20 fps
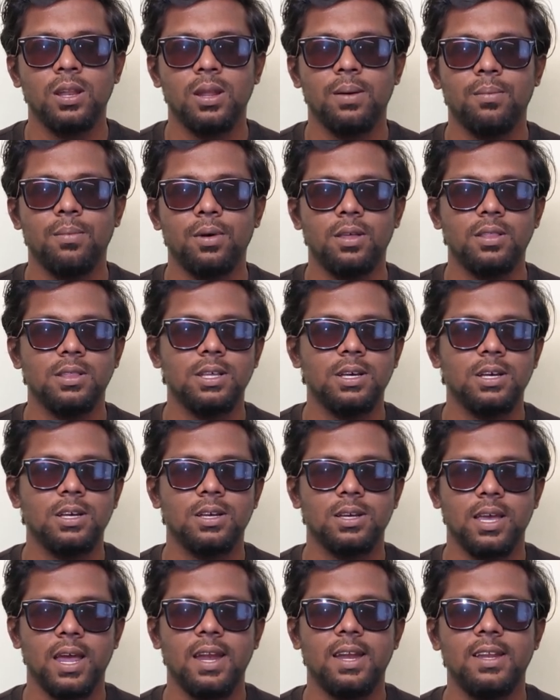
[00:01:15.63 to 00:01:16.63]
நம்ம இந்த
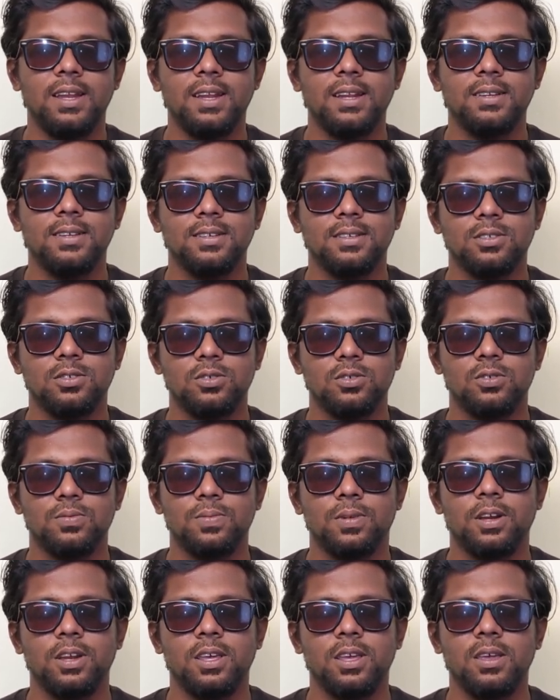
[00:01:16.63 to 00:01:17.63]
கேண்டிடேட்டு சூஸ்
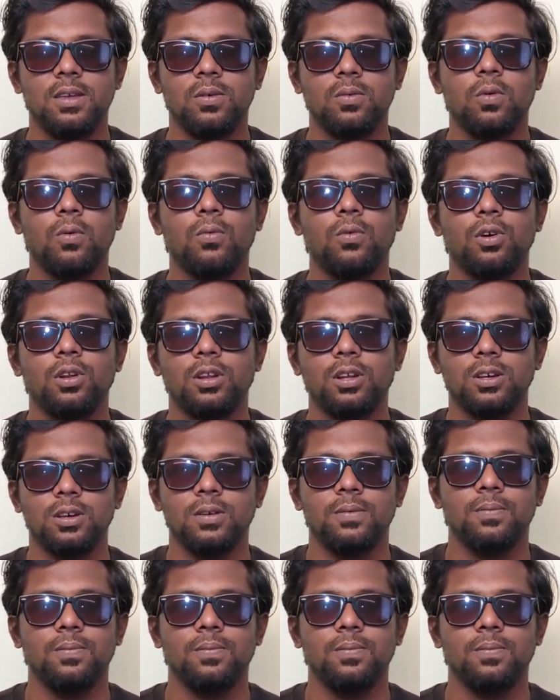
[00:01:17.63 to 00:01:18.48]
பண்ணி ஒவ்வொரு